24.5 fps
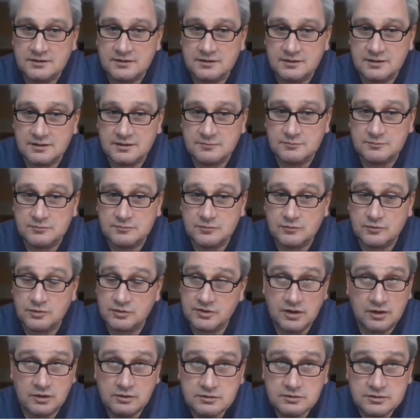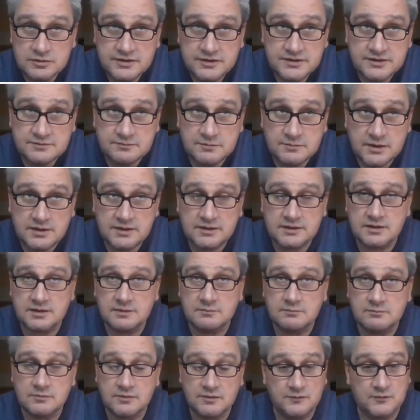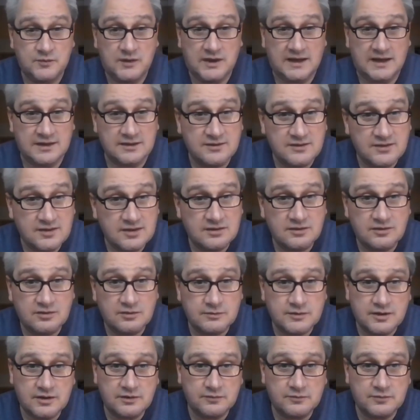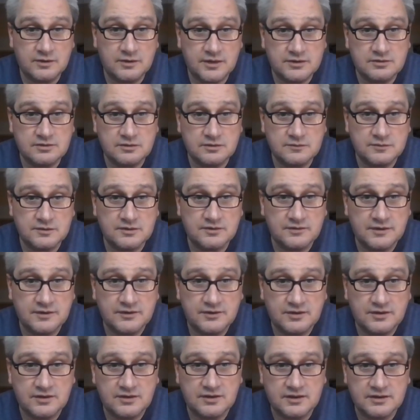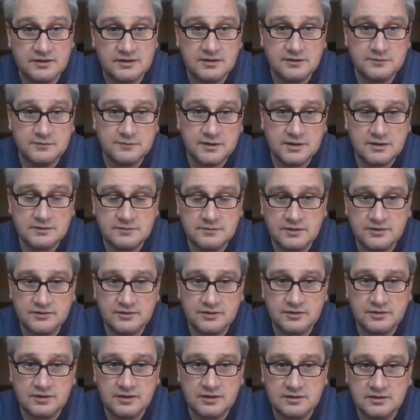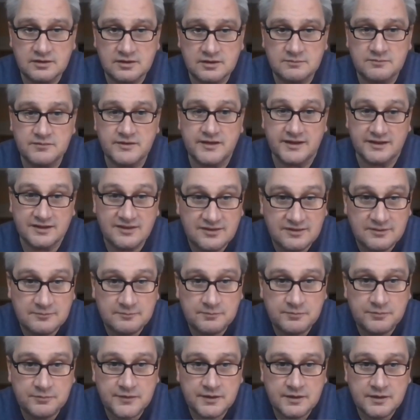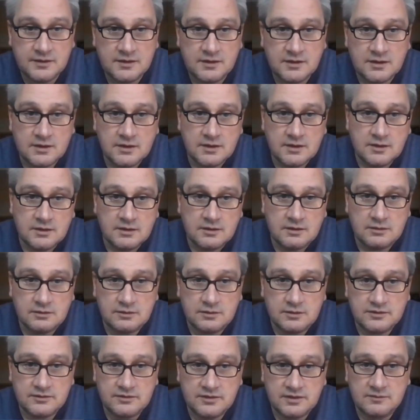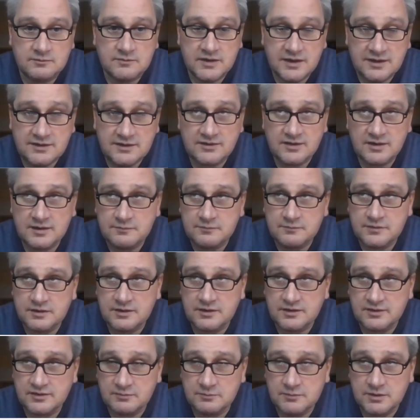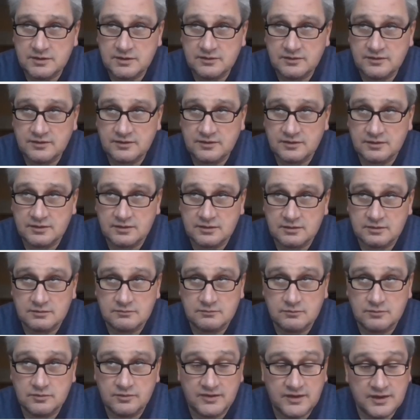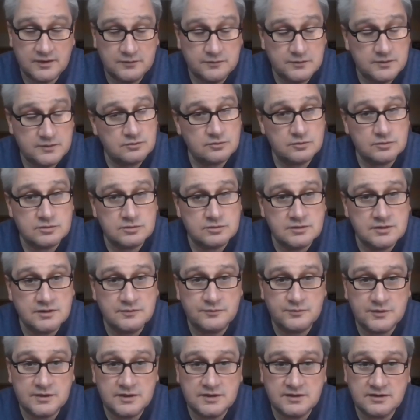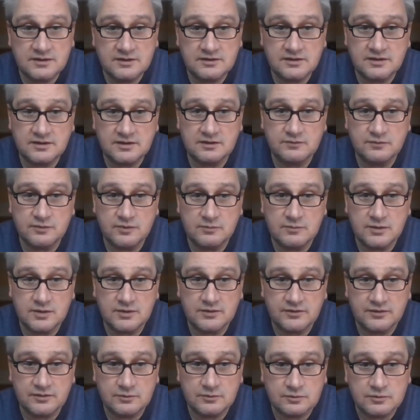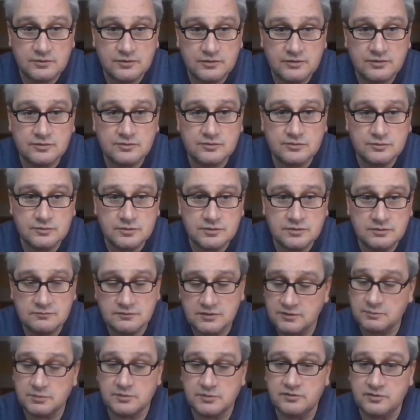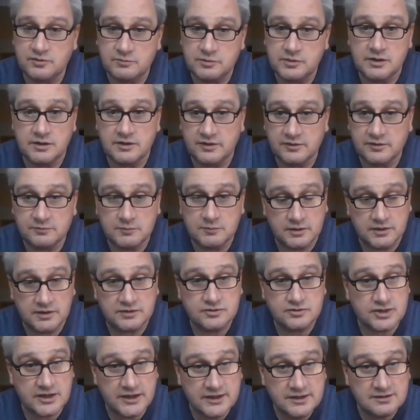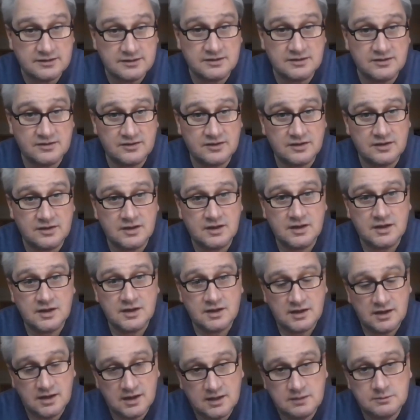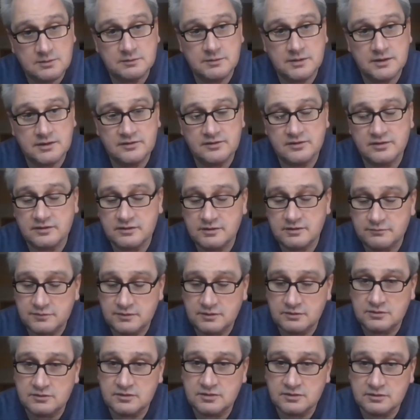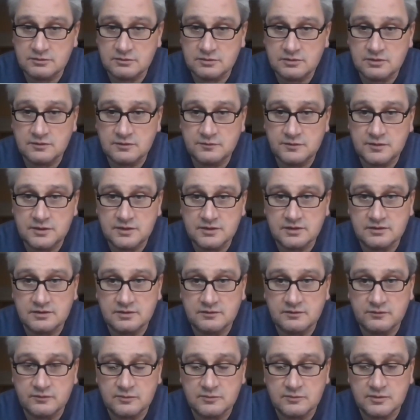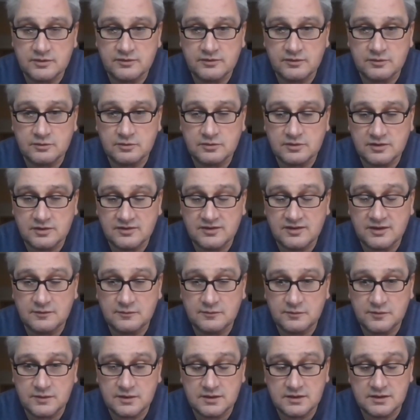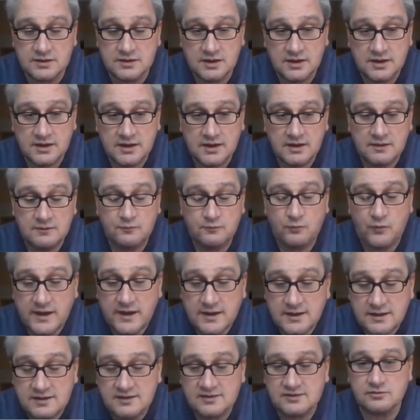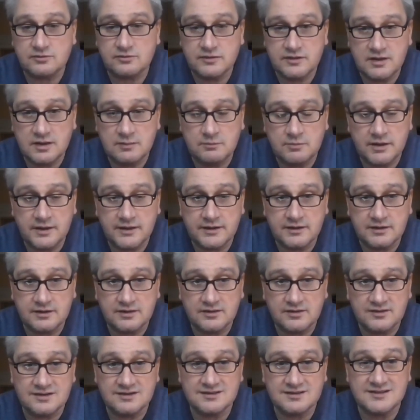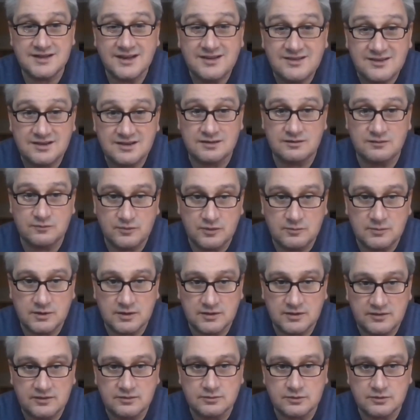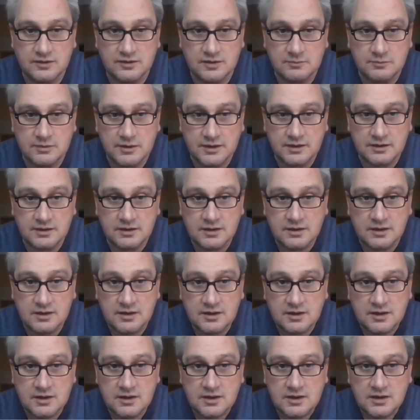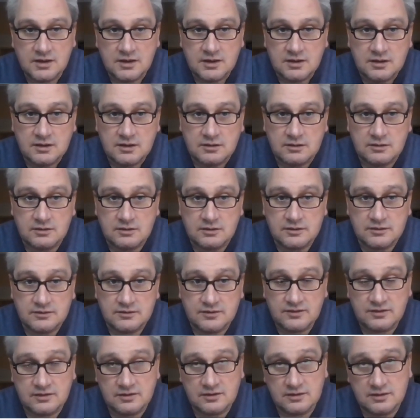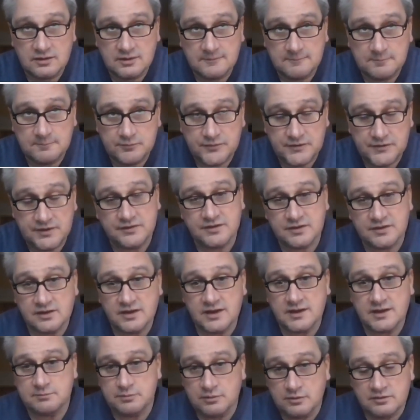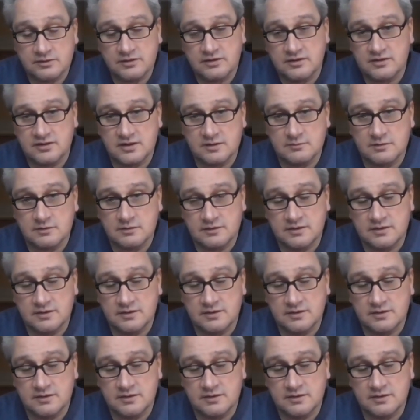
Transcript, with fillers: ähm, und auch nicht mehr im Fernsehen, so wie das vielleicht noch vor 20 Jahren der Fall war, sondern im Netz. Und im Netz haben wir es mit äh, sehr viel ungefilterter Information zu tun, was prinzipiell erstmal nicht schlecht ist. Aber bei dieser ungefilterten Information ist sehr viel Fake History dabei, ist Desinformation dabei. Und ähm, diese drei Punkte, die ich eben